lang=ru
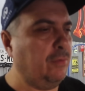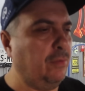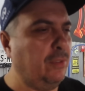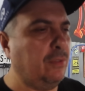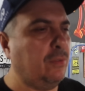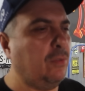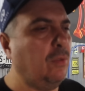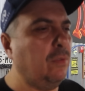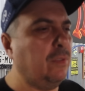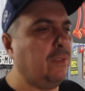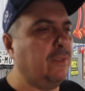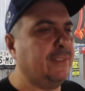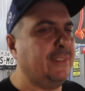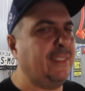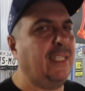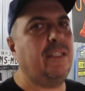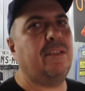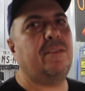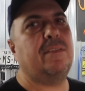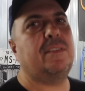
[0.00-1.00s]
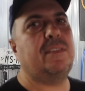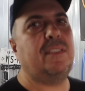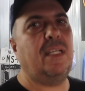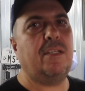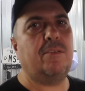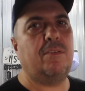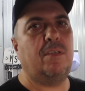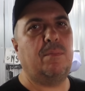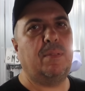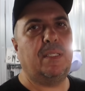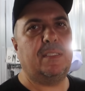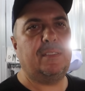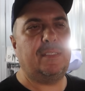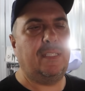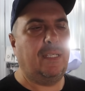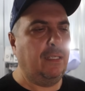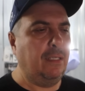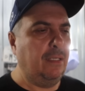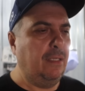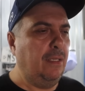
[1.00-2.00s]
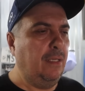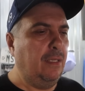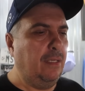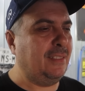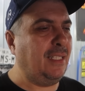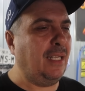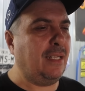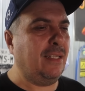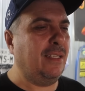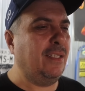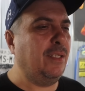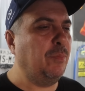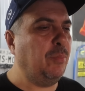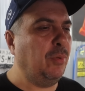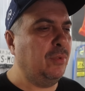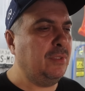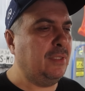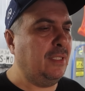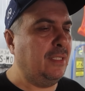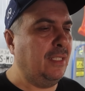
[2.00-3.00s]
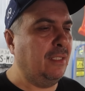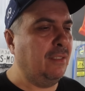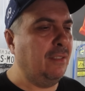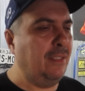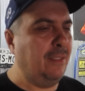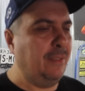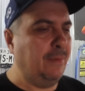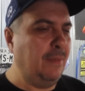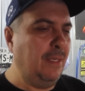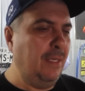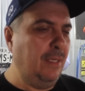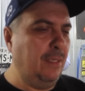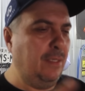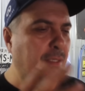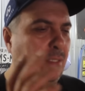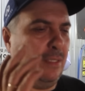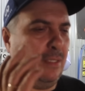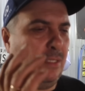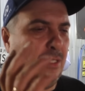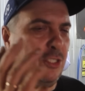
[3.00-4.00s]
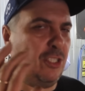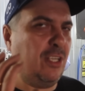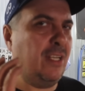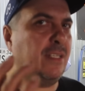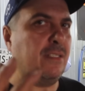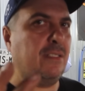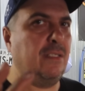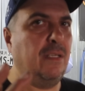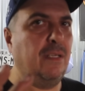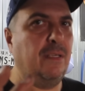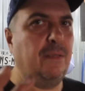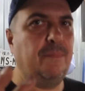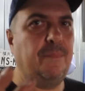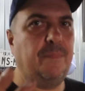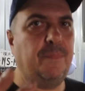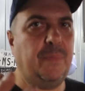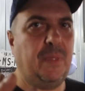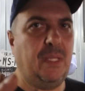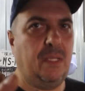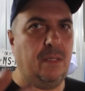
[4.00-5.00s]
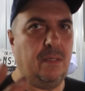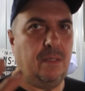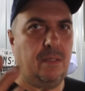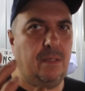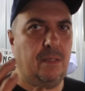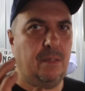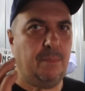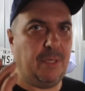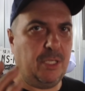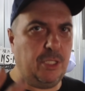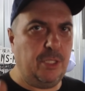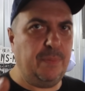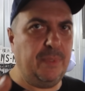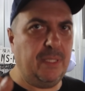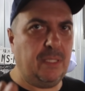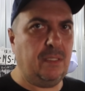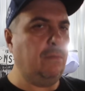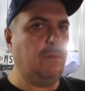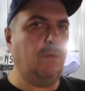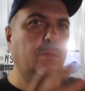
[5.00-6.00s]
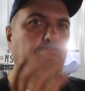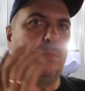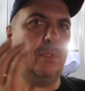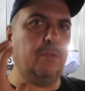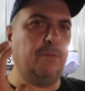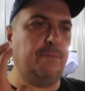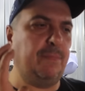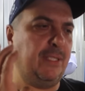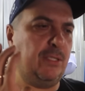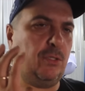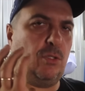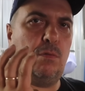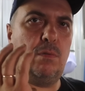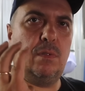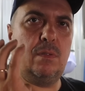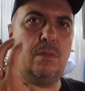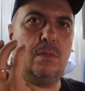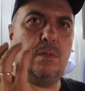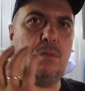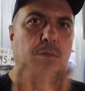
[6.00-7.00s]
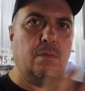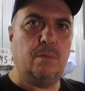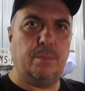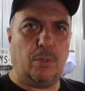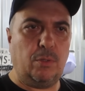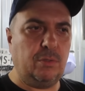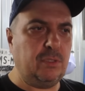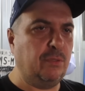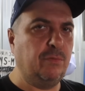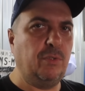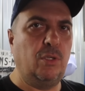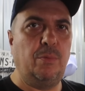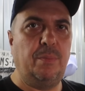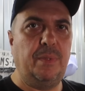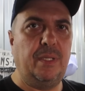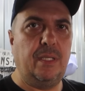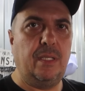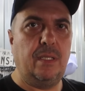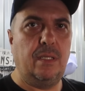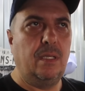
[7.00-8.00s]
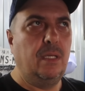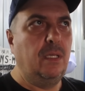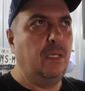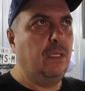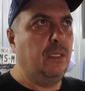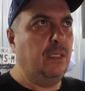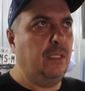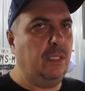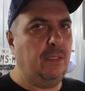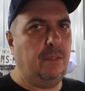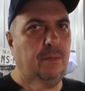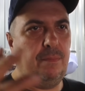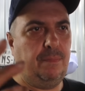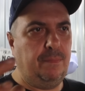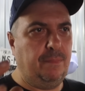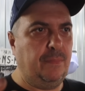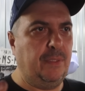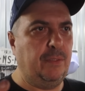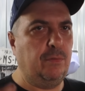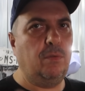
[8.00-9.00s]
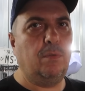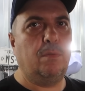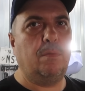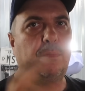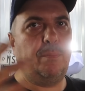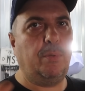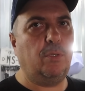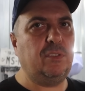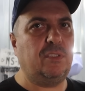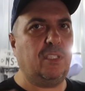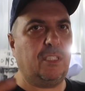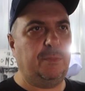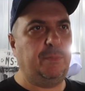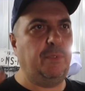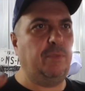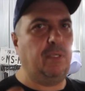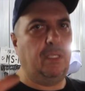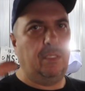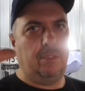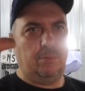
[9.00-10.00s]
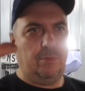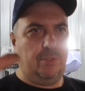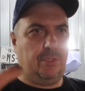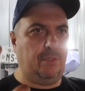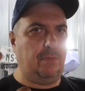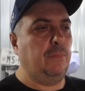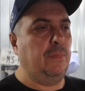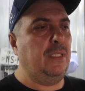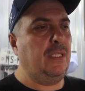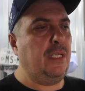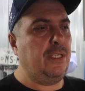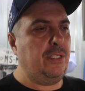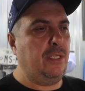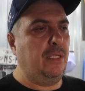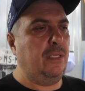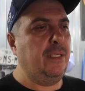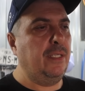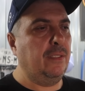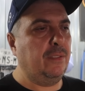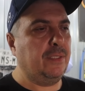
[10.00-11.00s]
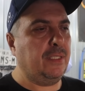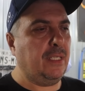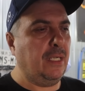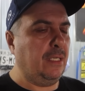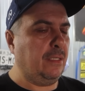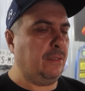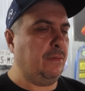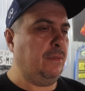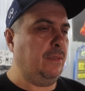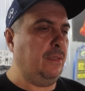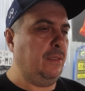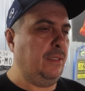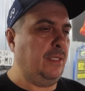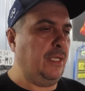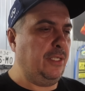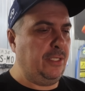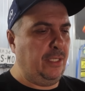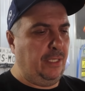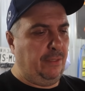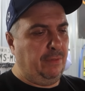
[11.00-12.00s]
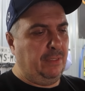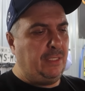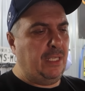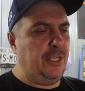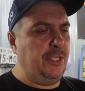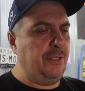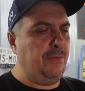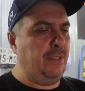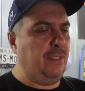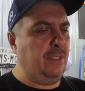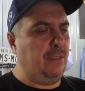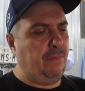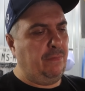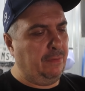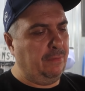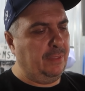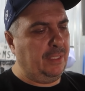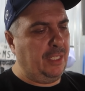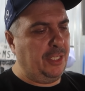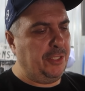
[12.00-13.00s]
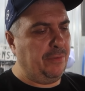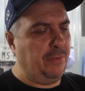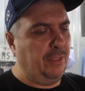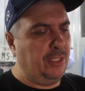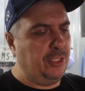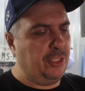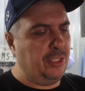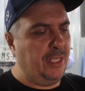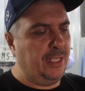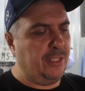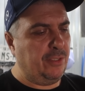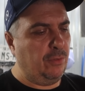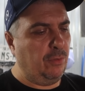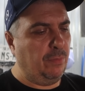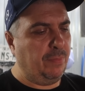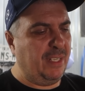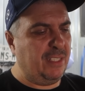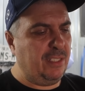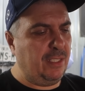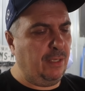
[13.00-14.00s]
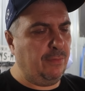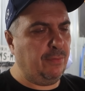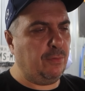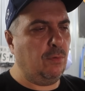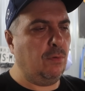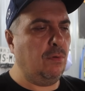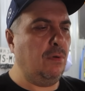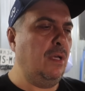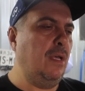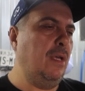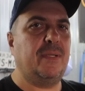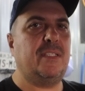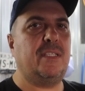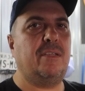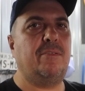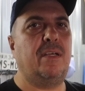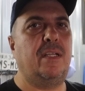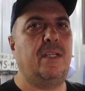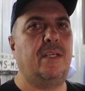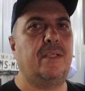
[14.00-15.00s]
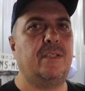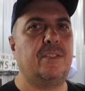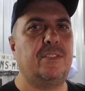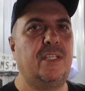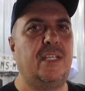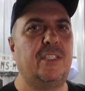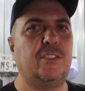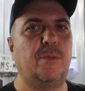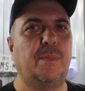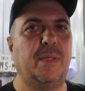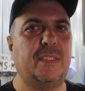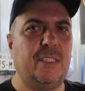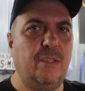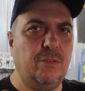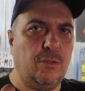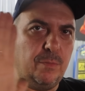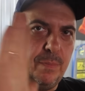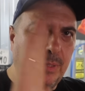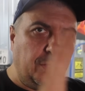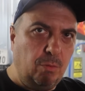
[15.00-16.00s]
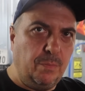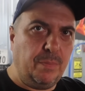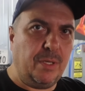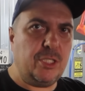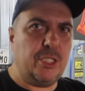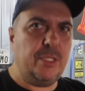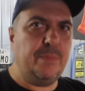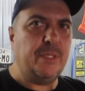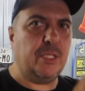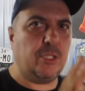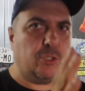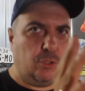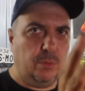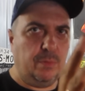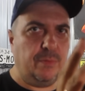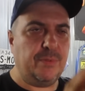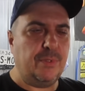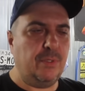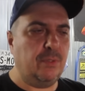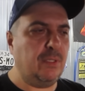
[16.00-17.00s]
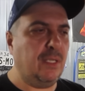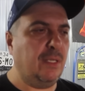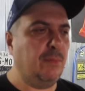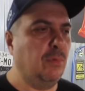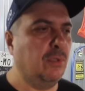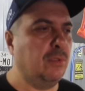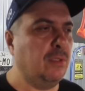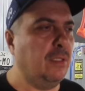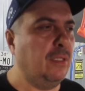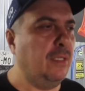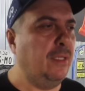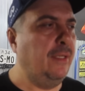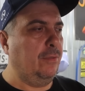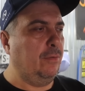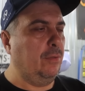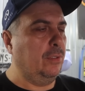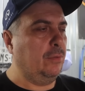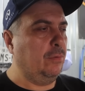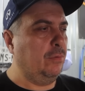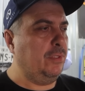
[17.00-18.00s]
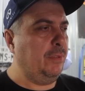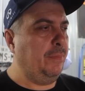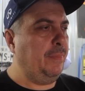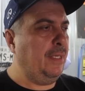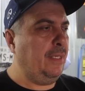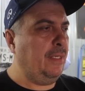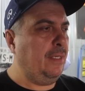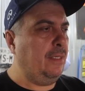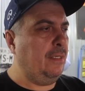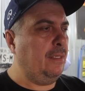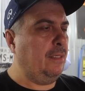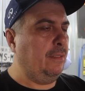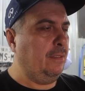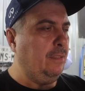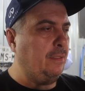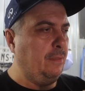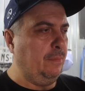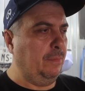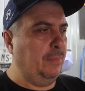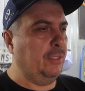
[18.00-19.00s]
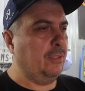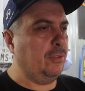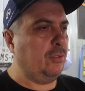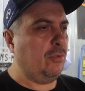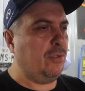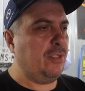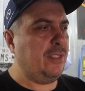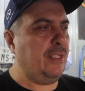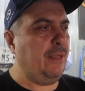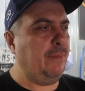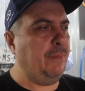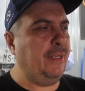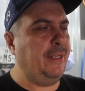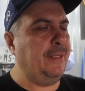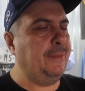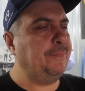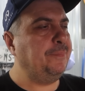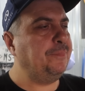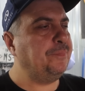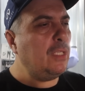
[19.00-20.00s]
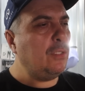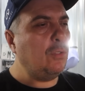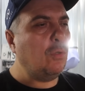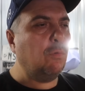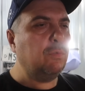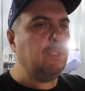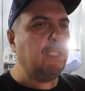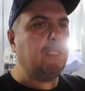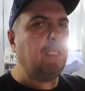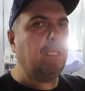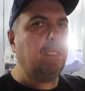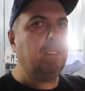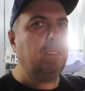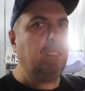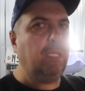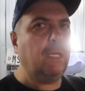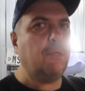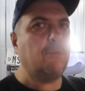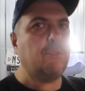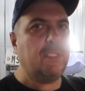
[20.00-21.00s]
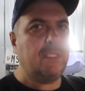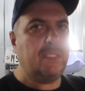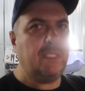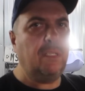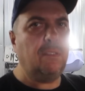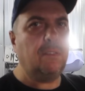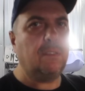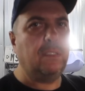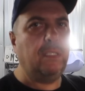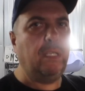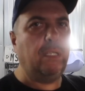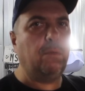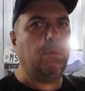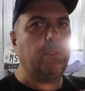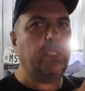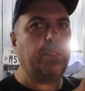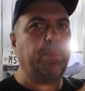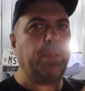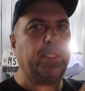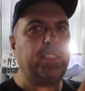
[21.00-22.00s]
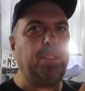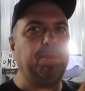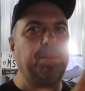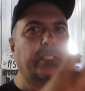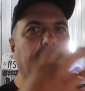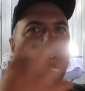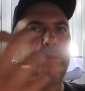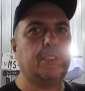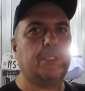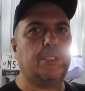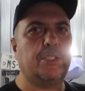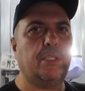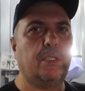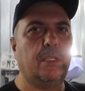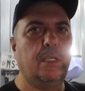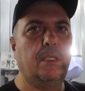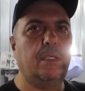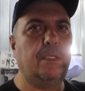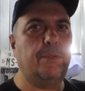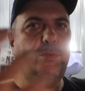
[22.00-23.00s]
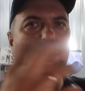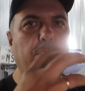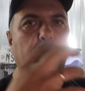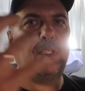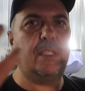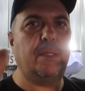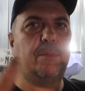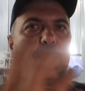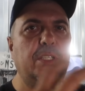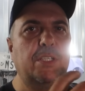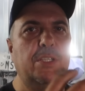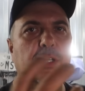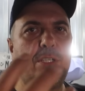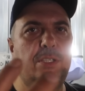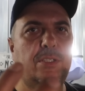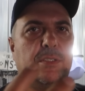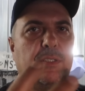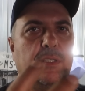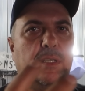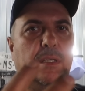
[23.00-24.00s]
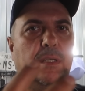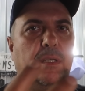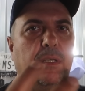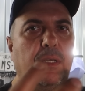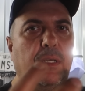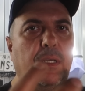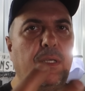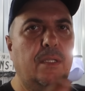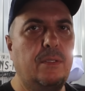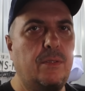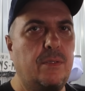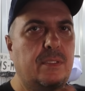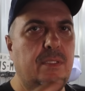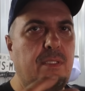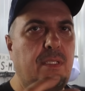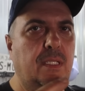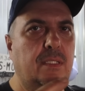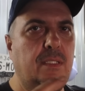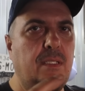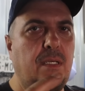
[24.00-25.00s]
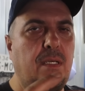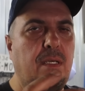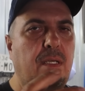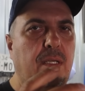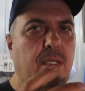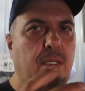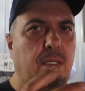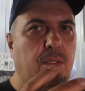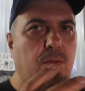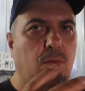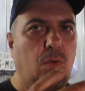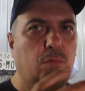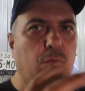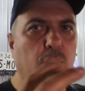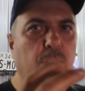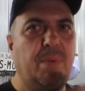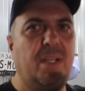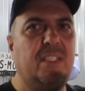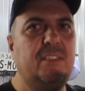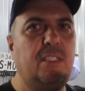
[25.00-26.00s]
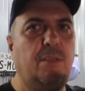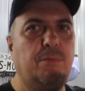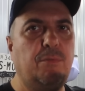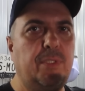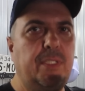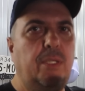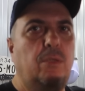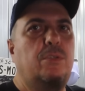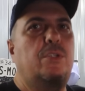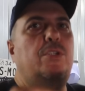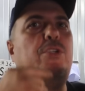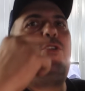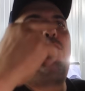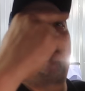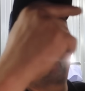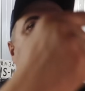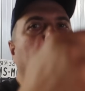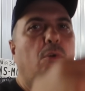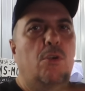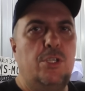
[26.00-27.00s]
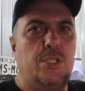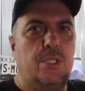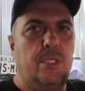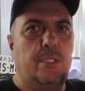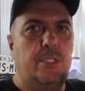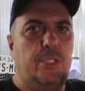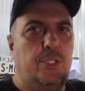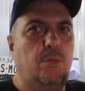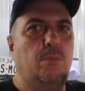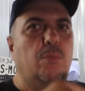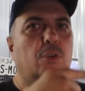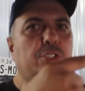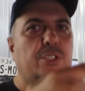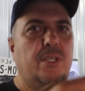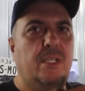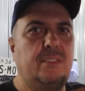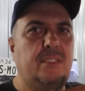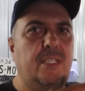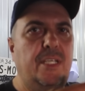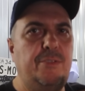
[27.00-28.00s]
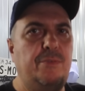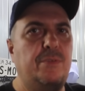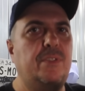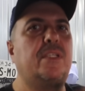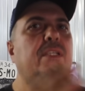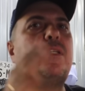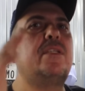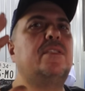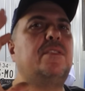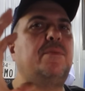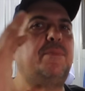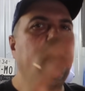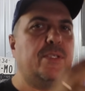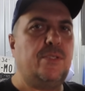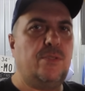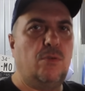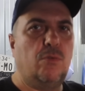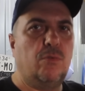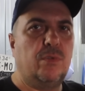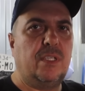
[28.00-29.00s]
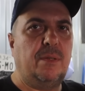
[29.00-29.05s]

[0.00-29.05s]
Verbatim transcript: Твою колку стало старого образца. Старые японцы делали а, железный э, подшипник, он был впрессован просто в алюминии И его просто разбивало. То есть мы начали делать как? Э, начали вытачивать, вытачивали железную проставку, прессовали железную проставку, потом подшипник, чтобы все это работало. Вот. У тебя э, было то же самое. Уже но сделано? Вот это, да, уже сделано, да, но вот эта проставка, она выскочила. И все, и там не держится. Я понял. То есть надо новую проставку делать еще больше, еще больше растачивать и запрессовывать.